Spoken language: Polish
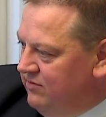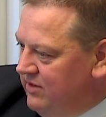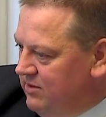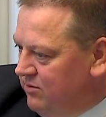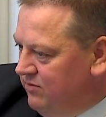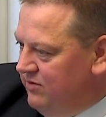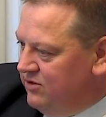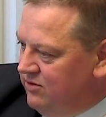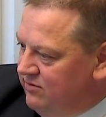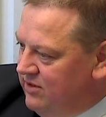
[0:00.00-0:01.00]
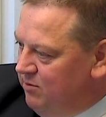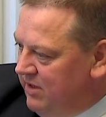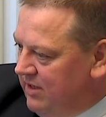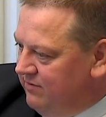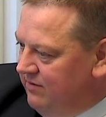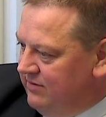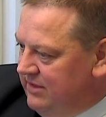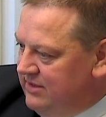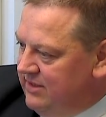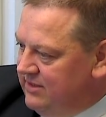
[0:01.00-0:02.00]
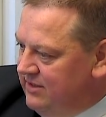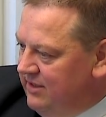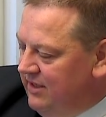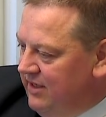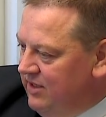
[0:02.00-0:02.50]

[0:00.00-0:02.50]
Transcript: Odwiedzam również różne parafie w diecezji,